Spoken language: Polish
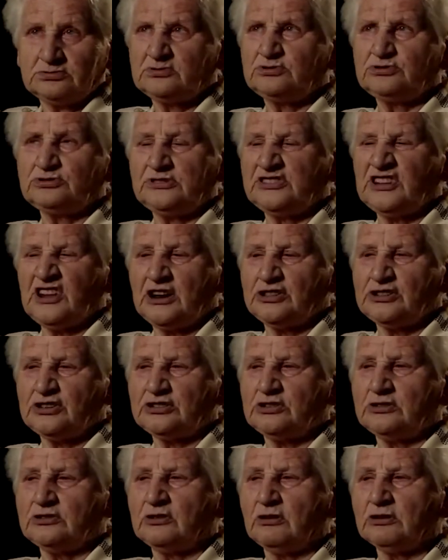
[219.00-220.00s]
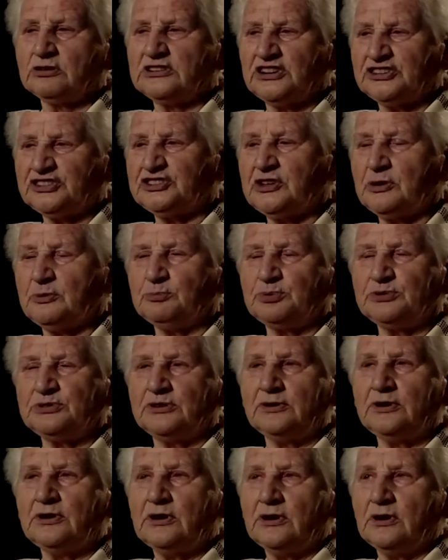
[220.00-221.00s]
już zaraz ten rok
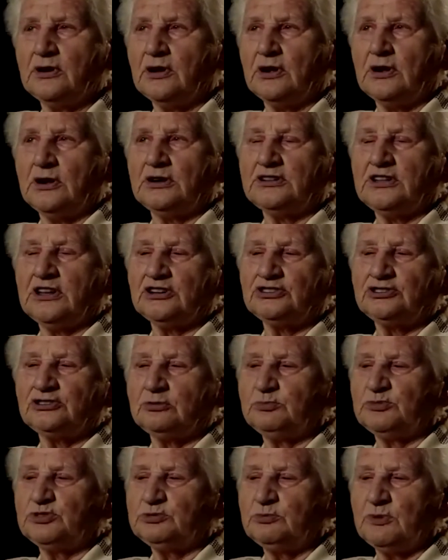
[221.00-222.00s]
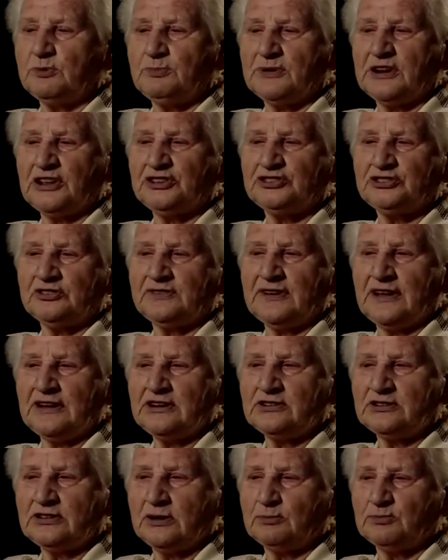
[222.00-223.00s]
następny. Także myśmy
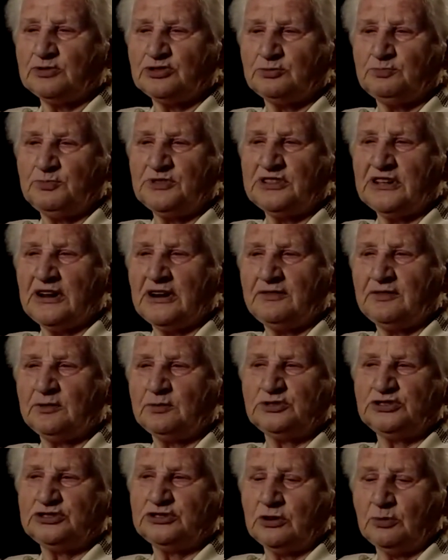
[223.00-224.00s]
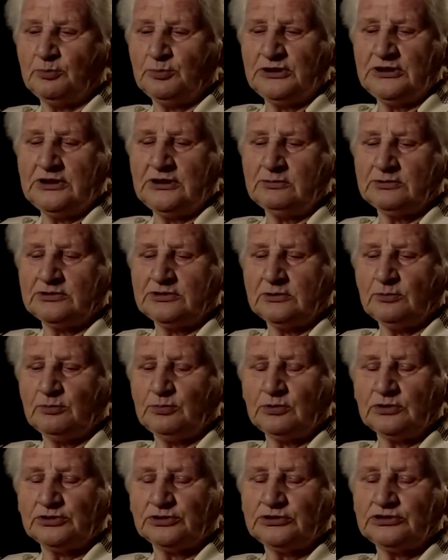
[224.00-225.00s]
pracowali, tam szpital zrobili, bo to
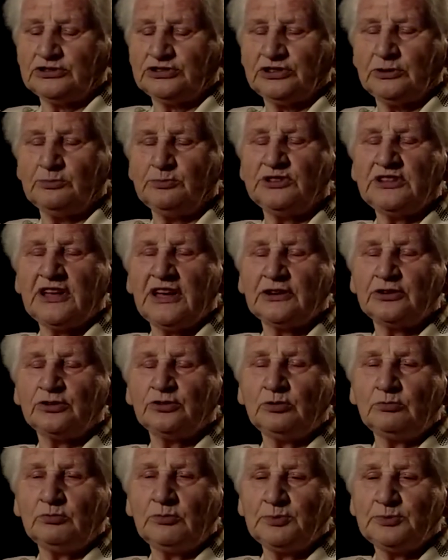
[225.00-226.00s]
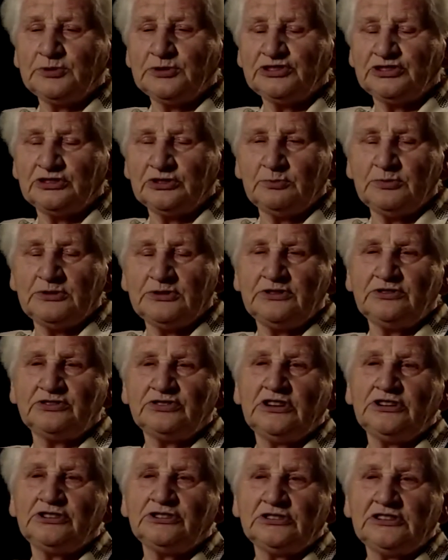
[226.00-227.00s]
było seminarium, a potem zrobili,
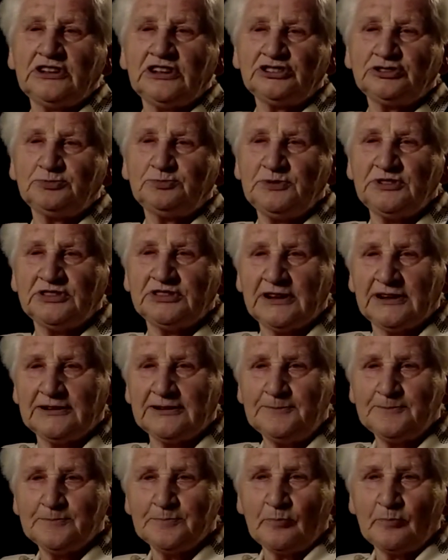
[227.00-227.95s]
wzięli to na szpital